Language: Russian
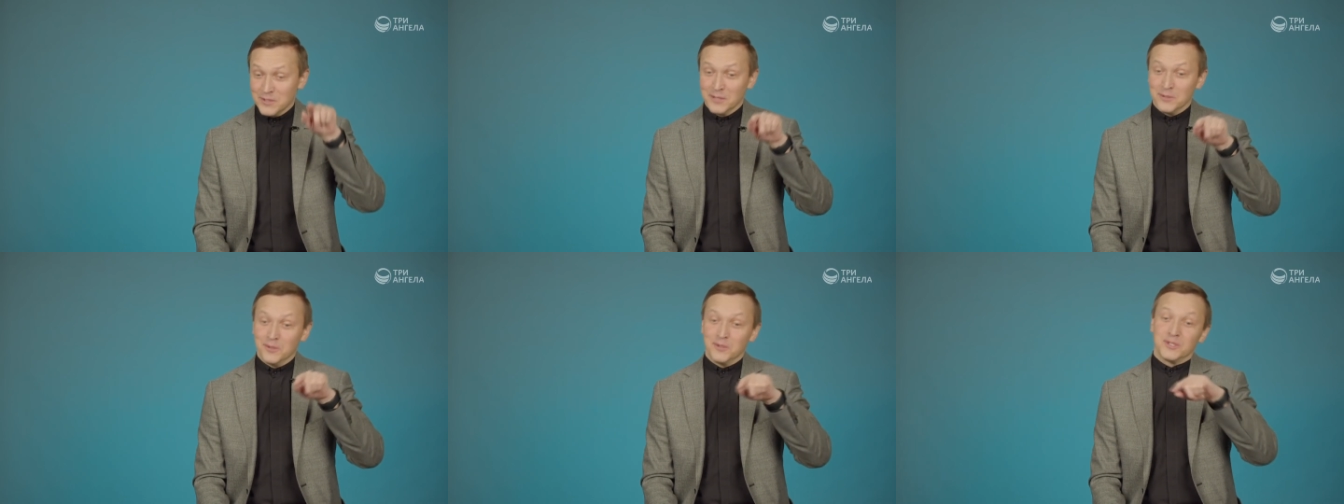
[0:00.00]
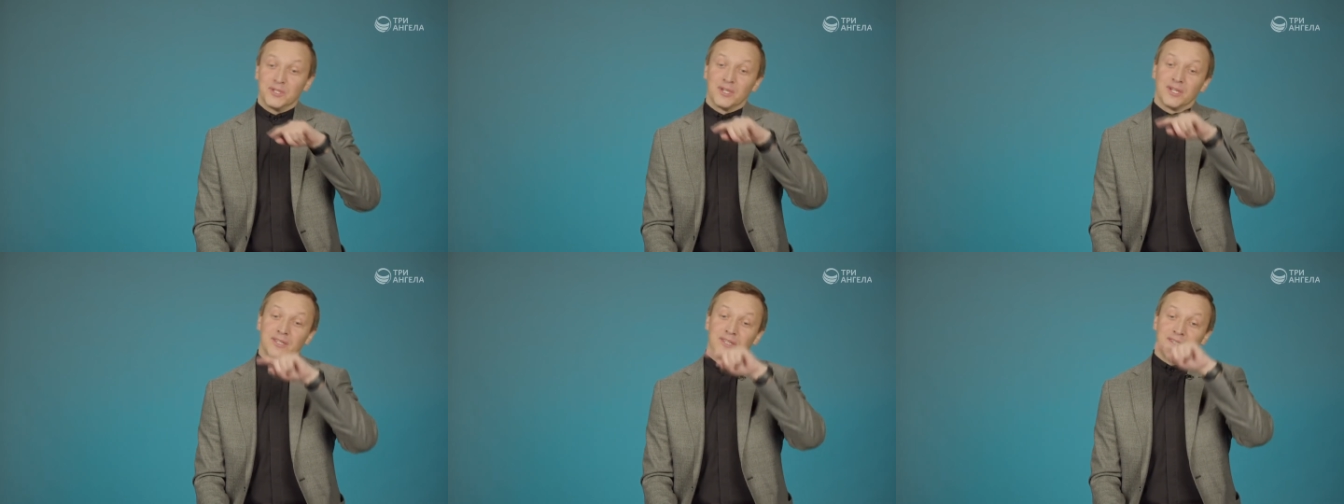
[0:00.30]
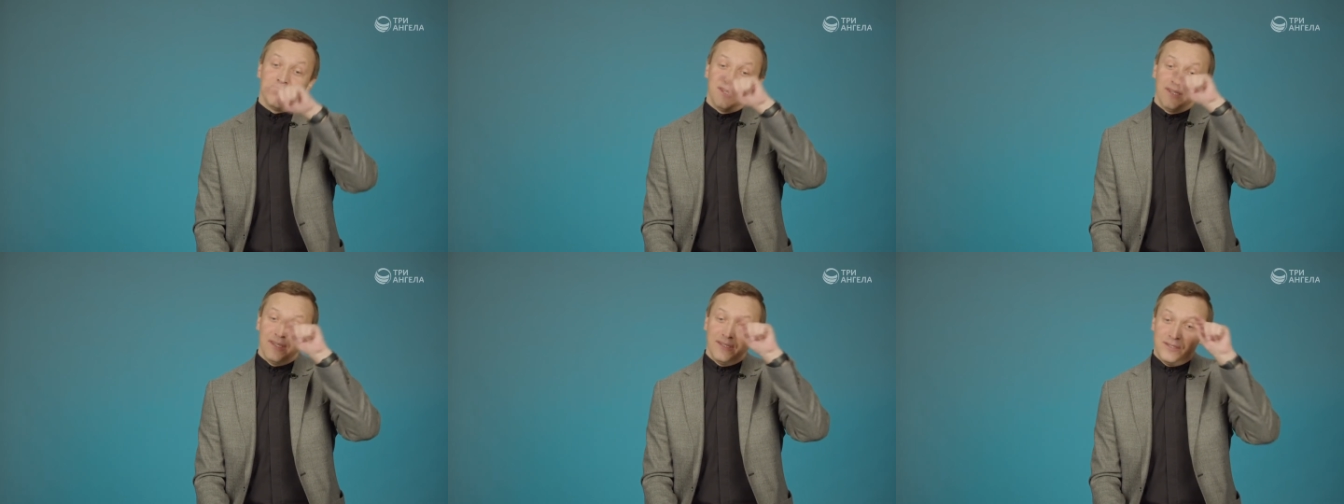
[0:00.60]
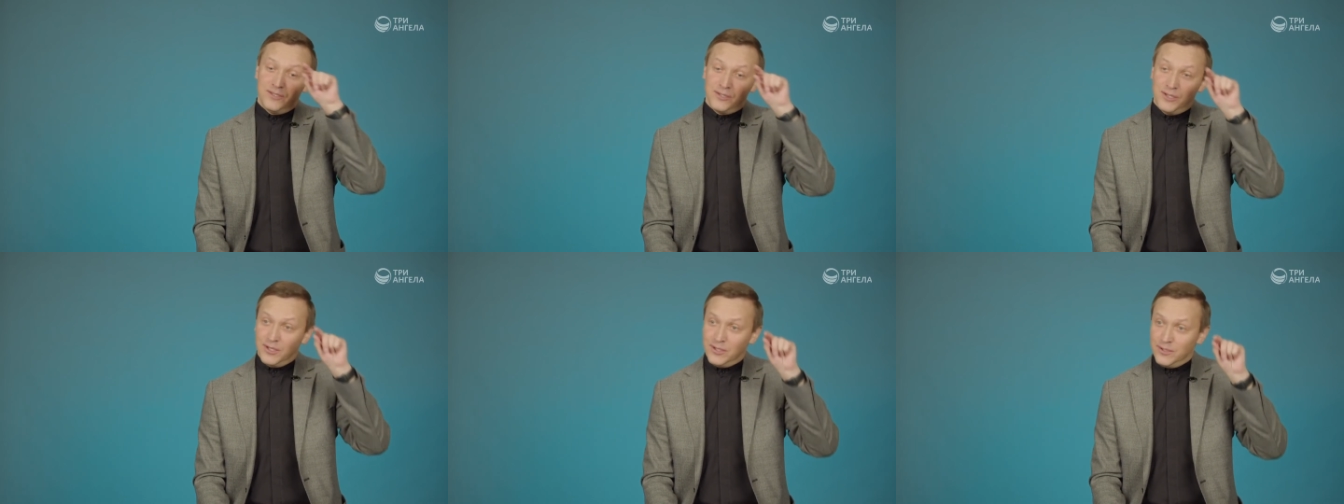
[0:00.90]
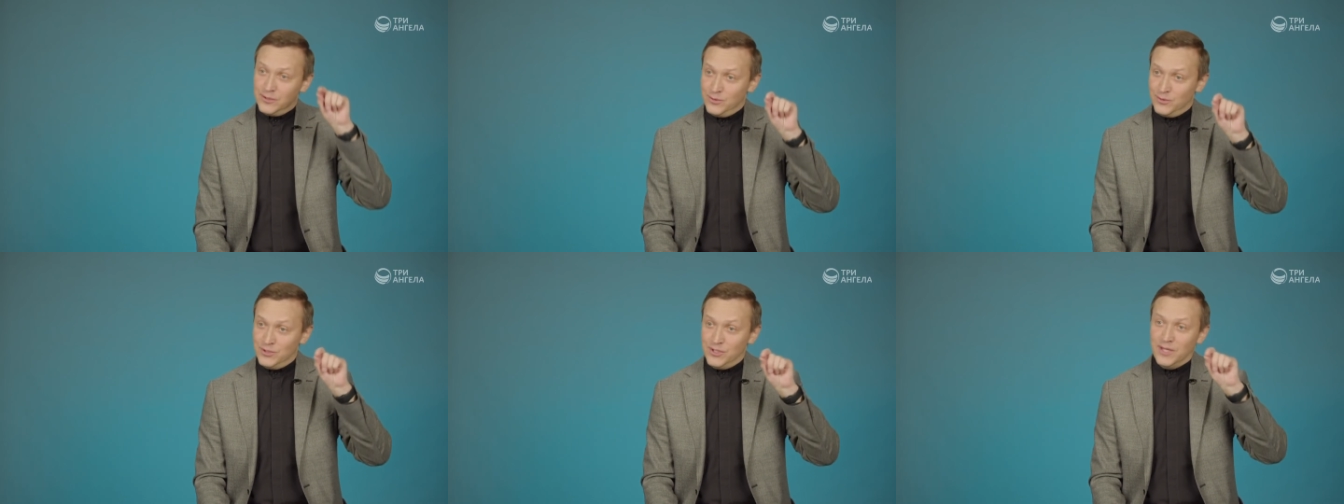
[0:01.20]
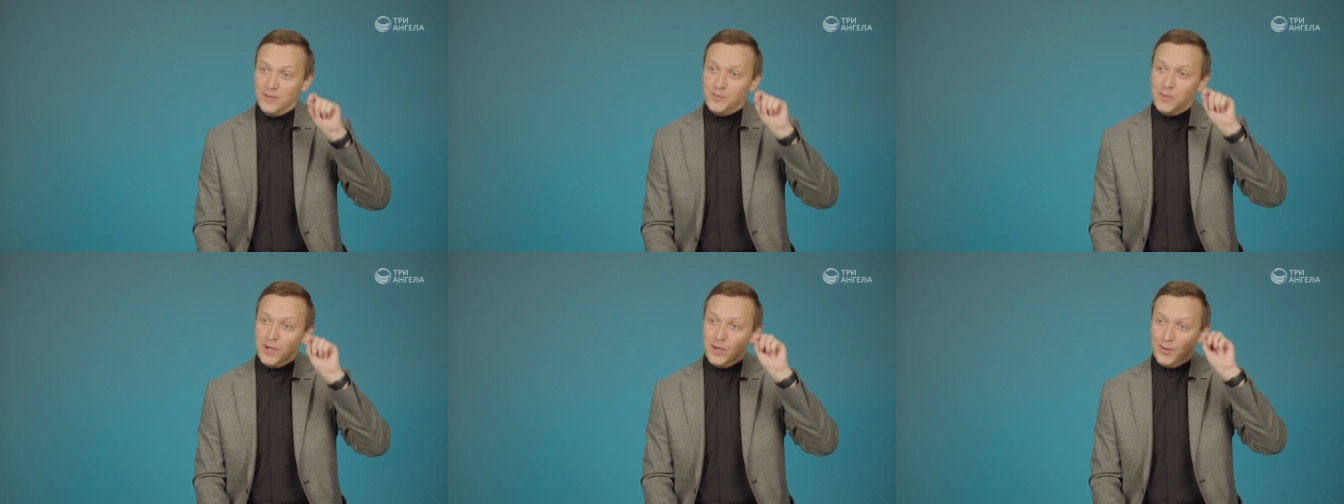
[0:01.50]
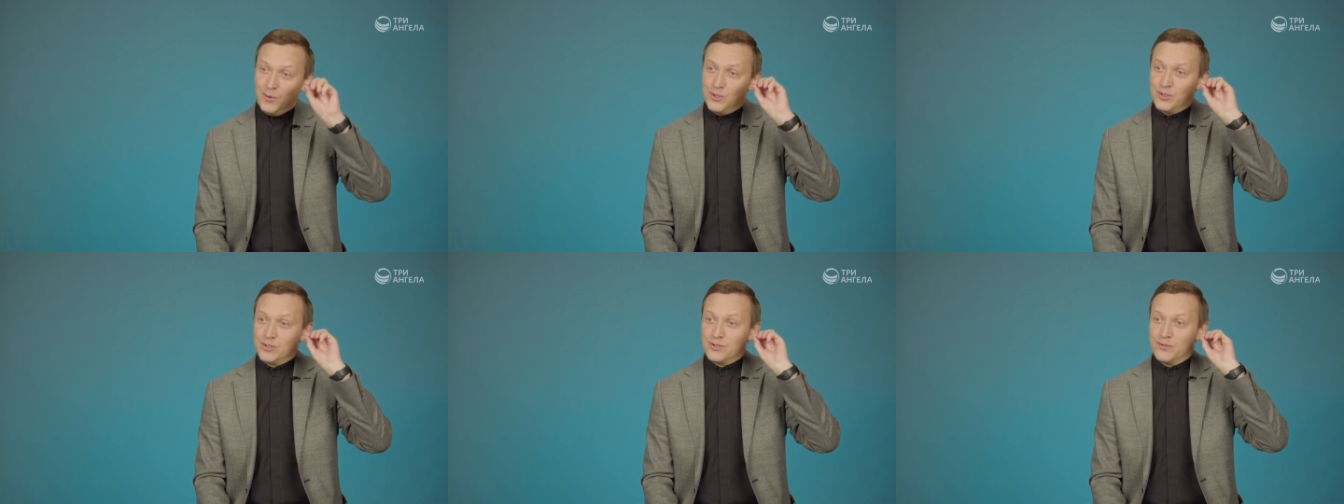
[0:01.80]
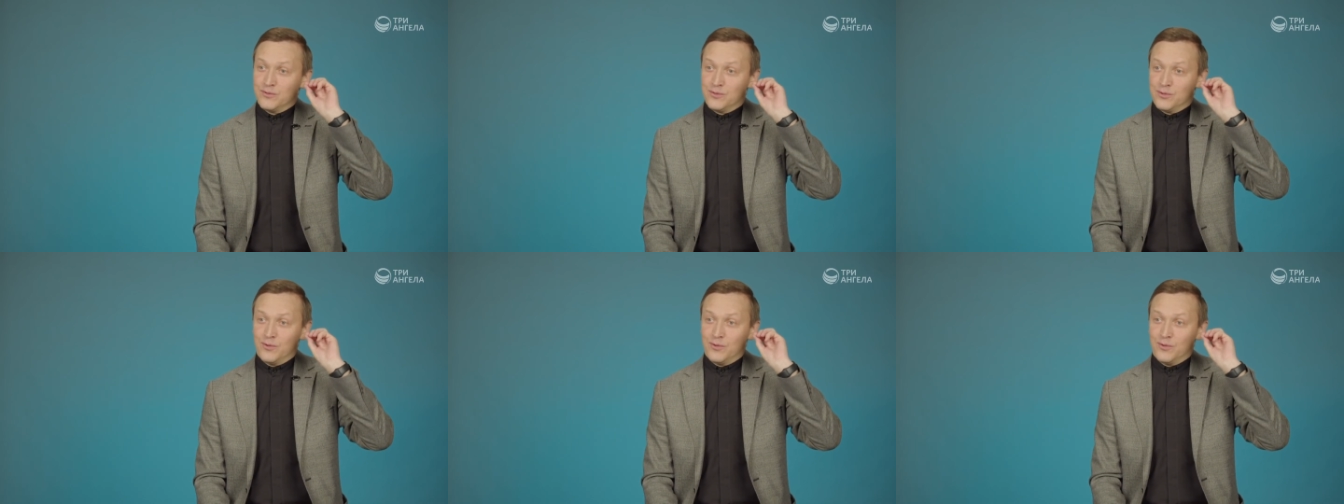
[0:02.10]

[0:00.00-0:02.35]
С одной стороны, человек изучает пророчество,